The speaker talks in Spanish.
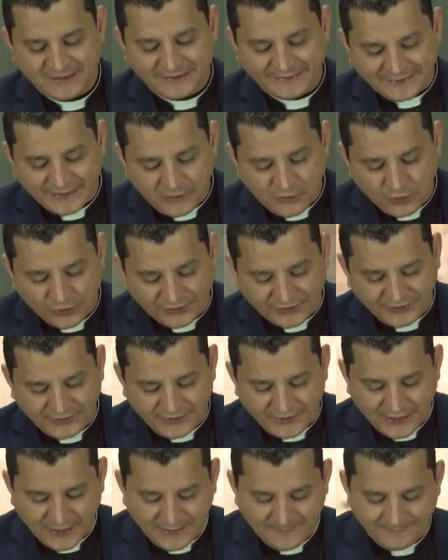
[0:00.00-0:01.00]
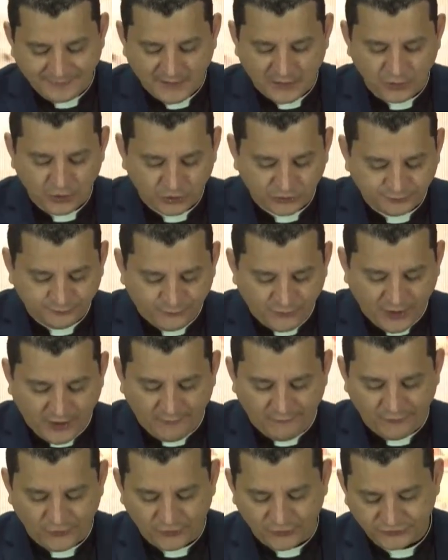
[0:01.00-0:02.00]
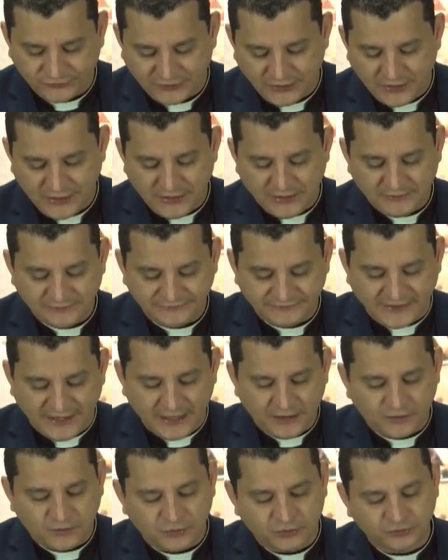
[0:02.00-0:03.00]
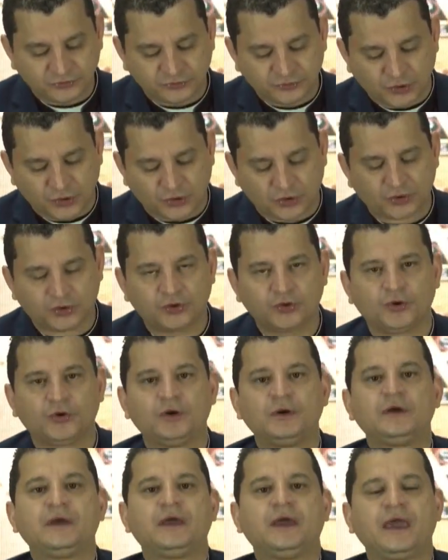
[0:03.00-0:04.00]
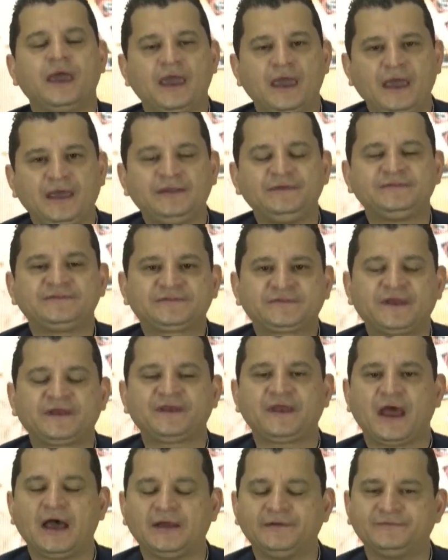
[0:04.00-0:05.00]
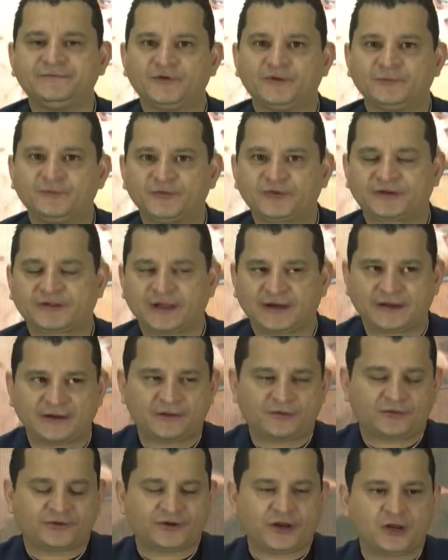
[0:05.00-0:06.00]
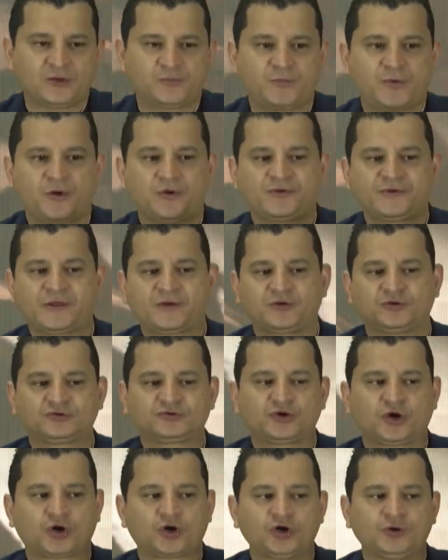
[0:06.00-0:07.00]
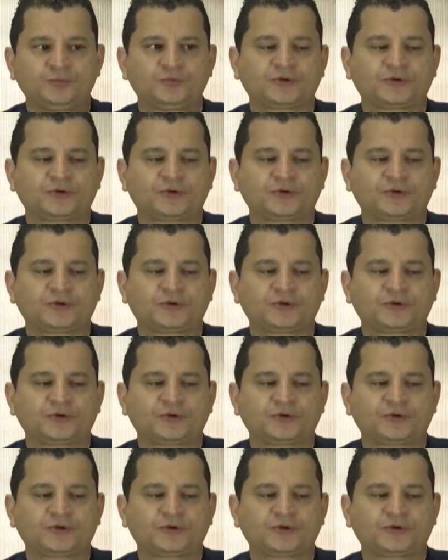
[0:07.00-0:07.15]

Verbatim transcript: Recorría los pueblos del contorno enseñando. ¿Por qué recorría los pueblos del contorno?